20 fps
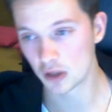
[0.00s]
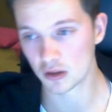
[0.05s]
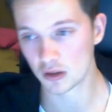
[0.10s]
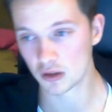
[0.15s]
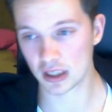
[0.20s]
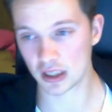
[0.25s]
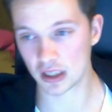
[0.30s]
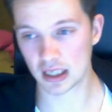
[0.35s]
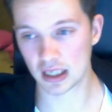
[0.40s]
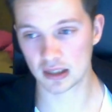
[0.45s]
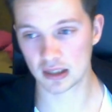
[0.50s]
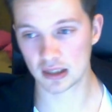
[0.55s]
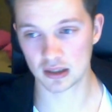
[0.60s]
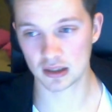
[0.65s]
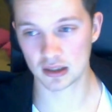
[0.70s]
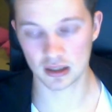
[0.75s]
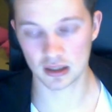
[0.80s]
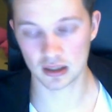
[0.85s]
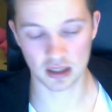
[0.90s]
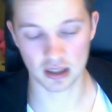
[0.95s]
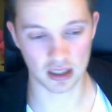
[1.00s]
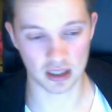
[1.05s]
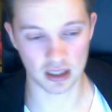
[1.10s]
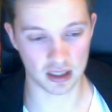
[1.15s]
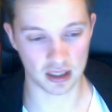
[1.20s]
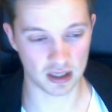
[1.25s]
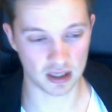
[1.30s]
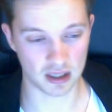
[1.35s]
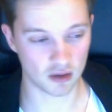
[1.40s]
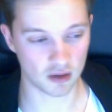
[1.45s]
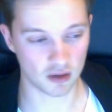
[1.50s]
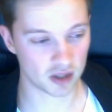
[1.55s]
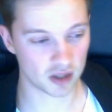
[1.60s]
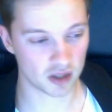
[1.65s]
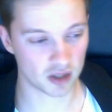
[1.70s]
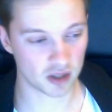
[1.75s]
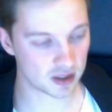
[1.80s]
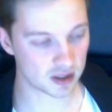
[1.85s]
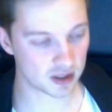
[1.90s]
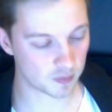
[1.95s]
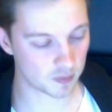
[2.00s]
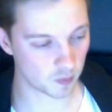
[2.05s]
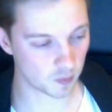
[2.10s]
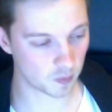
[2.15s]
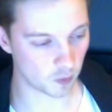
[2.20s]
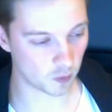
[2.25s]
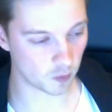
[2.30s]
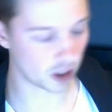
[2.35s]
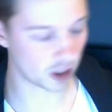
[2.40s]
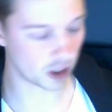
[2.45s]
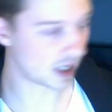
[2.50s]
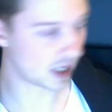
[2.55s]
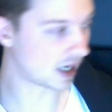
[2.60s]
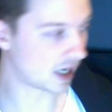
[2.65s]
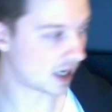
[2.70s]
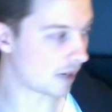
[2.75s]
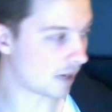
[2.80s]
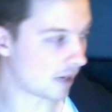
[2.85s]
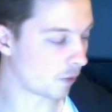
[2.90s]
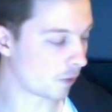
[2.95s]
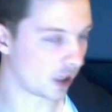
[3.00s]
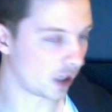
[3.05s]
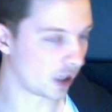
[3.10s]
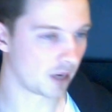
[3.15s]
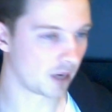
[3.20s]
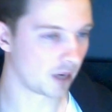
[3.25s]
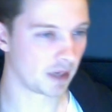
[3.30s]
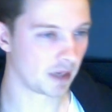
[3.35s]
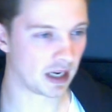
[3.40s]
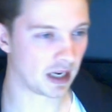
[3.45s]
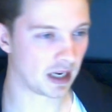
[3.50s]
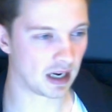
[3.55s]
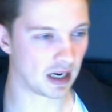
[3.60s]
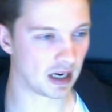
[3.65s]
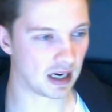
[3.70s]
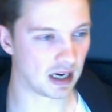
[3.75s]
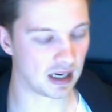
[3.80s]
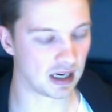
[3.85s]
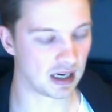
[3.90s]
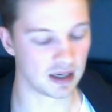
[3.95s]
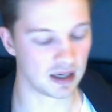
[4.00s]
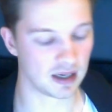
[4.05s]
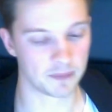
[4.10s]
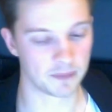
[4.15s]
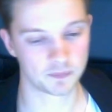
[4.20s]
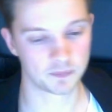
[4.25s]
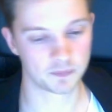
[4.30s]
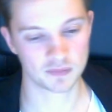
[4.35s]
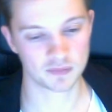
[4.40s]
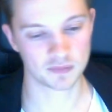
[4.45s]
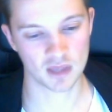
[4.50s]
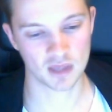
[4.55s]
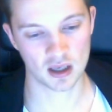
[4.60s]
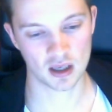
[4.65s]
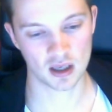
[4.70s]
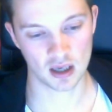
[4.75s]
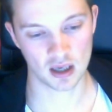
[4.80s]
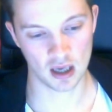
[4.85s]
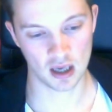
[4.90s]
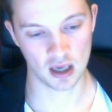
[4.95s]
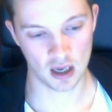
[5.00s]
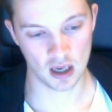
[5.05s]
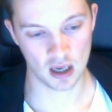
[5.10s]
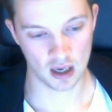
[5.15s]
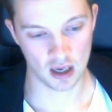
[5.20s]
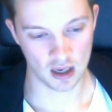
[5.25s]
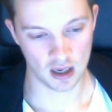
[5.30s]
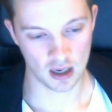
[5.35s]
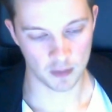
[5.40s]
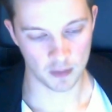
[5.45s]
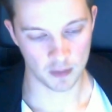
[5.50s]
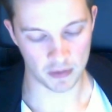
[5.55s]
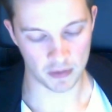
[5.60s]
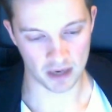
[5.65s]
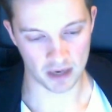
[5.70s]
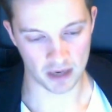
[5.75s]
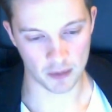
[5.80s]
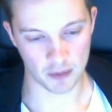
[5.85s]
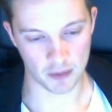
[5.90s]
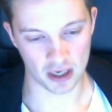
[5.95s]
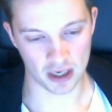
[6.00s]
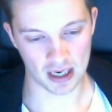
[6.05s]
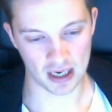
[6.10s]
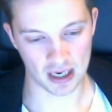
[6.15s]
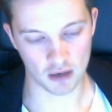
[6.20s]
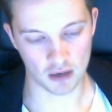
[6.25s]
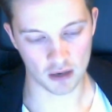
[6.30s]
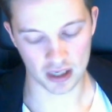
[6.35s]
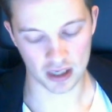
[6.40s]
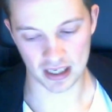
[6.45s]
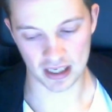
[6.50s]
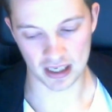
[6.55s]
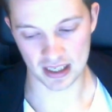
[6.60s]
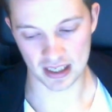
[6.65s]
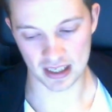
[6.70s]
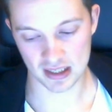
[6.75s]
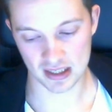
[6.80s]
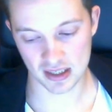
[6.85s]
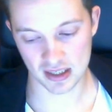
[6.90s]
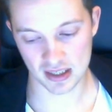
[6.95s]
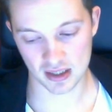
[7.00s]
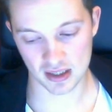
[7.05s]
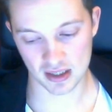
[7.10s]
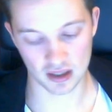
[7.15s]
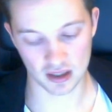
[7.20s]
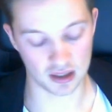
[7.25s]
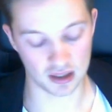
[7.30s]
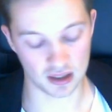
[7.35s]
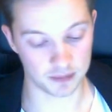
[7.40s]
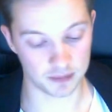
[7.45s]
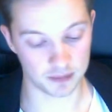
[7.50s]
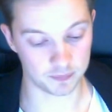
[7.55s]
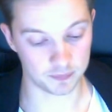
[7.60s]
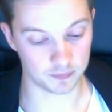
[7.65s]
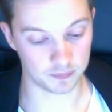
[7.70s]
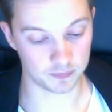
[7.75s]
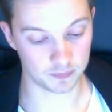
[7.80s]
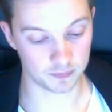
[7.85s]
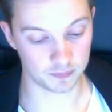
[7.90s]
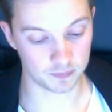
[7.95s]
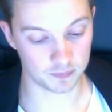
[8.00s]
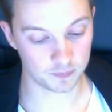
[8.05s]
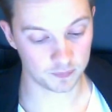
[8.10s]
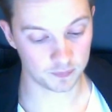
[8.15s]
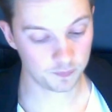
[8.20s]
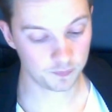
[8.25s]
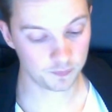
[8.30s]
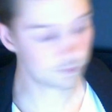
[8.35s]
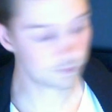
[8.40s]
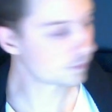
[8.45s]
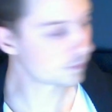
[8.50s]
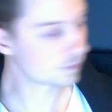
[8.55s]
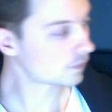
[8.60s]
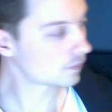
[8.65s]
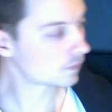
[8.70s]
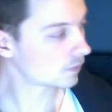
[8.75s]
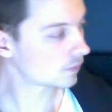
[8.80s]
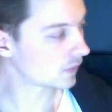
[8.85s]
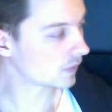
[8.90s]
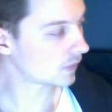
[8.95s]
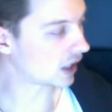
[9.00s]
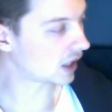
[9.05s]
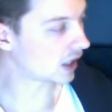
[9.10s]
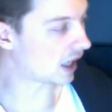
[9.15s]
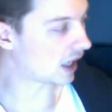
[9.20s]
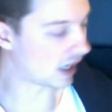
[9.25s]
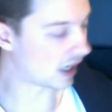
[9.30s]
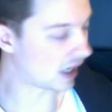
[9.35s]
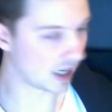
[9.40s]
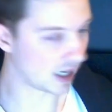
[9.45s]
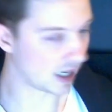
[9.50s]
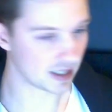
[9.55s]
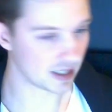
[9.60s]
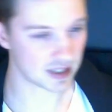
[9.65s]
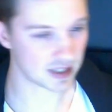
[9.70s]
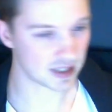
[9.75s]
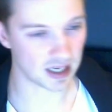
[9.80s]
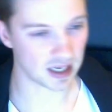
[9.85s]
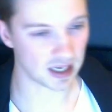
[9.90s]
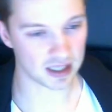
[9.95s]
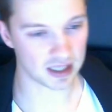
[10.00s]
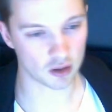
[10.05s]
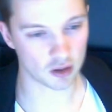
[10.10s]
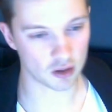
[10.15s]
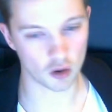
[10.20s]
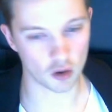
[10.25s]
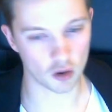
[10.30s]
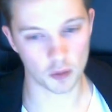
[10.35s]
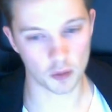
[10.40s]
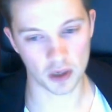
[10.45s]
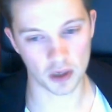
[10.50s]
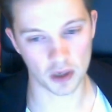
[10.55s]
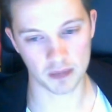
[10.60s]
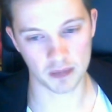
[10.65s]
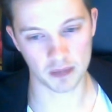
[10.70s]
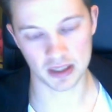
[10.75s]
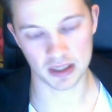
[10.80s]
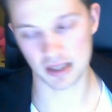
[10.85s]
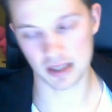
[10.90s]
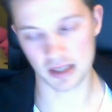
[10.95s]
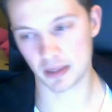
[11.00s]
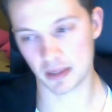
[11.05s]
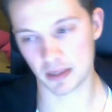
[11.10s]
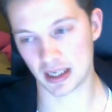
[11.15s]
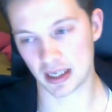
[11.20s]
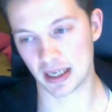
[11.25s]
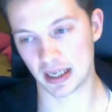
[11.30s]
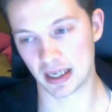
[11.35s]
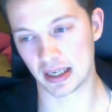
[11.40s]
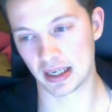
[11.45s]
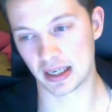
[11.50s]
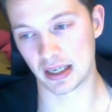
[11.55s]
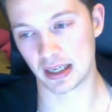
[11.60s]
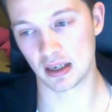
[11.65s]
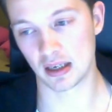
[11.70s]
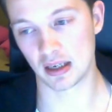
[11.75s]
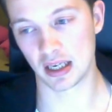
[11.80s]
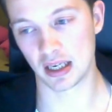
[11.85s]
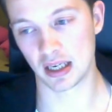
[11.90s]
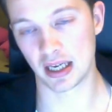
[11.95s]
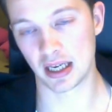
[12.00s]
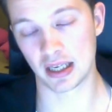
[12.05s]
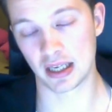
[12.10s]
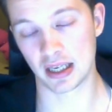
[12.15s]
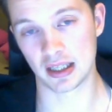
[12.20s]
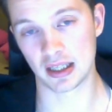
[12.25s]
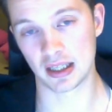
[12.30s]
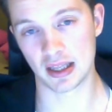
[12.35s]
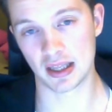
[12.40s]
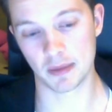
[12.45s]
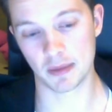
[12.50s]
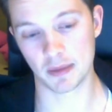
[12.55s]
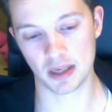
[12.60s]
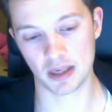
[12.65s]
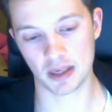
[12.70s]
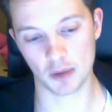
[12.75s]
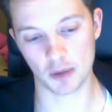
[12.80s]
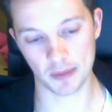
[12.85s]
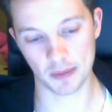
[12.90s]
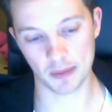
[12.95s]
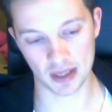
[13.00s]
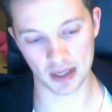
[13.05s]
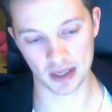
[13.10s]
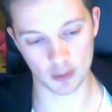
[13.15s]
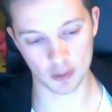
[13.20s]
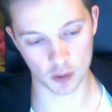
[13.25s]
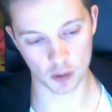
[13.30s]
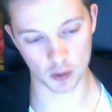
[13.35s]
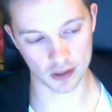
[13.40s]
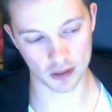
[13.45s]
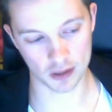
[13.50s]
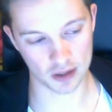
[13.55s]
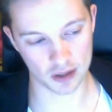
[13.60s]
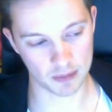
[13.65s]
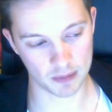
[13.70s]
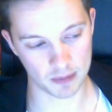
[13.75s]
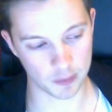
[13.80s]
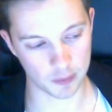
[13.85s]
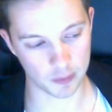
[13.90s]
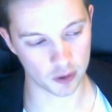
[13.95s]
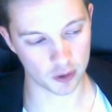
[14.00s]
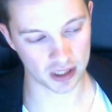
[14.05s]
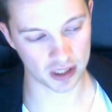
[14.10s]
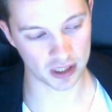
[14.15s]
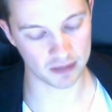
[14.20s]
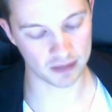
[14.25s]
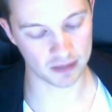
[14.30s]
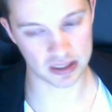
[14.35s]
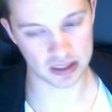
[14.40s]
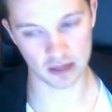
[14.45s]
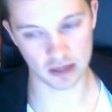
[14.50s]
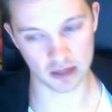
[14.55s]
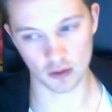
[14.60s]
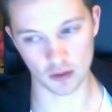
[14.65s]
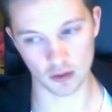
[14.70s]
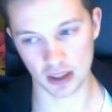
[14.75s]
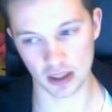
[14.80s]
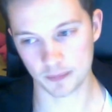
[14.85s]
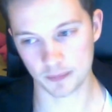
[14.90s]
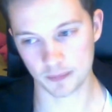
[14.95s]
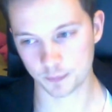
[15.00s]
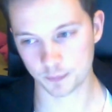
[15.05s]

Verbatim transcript: ya eh, de Londres voy a ponerme a... Me voy a poner a lo que es... Um, a, instalar ya todos los programas y así para que en diciembre ya pueda empezar a currar con el más Creo que ya va siendo hora.